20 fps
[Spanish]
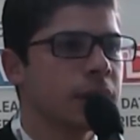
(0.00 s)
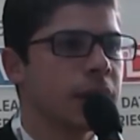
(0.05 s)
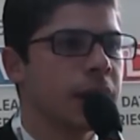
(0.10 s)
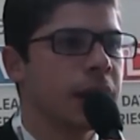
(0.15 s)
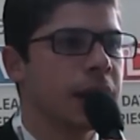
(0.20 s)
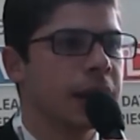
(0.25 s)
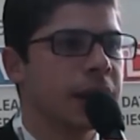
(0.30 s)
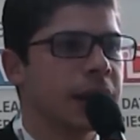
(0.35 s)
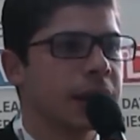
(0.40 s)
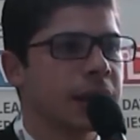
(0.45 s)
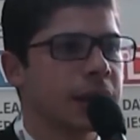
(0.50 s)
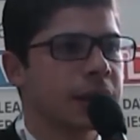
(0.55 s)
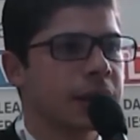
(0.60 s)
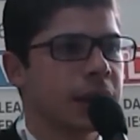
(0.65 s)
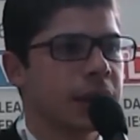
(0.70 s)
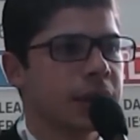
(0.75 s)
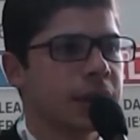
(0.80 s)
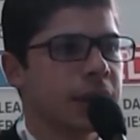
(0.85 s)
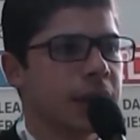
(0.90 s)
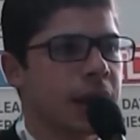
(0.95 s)
el data
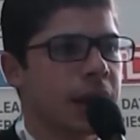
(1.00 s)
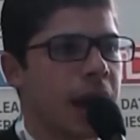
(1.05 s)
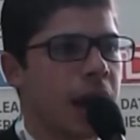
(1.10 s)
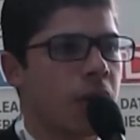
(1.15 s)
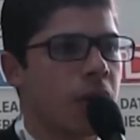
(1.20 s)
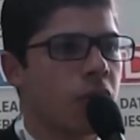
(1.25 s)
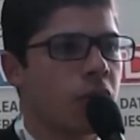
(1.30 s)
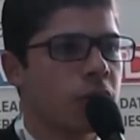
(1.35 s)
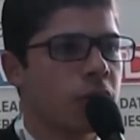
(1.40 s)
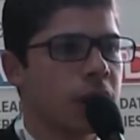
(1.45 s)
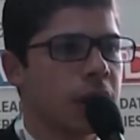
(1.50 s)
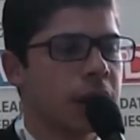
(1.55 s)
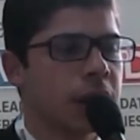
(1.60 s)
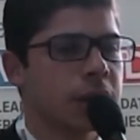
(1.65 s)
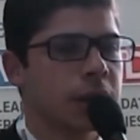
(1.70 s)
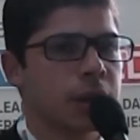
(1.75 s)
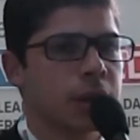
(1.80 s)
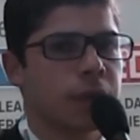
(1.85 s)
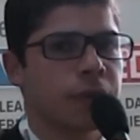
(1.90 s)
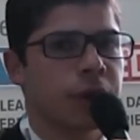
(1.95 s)
center acorde a las
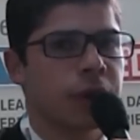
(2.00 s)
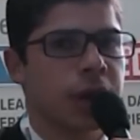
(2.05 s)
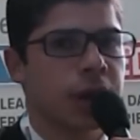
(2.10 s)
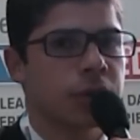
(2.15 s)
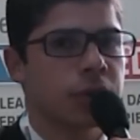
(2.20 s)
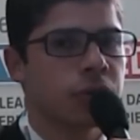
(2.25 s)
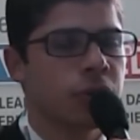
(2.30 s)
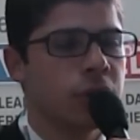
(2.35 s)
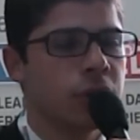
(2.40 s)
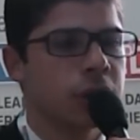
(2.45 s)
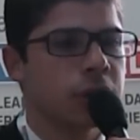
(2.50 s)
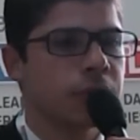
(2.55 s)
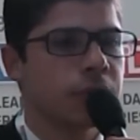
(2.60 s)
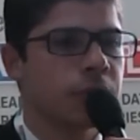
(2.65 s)
certificaciones.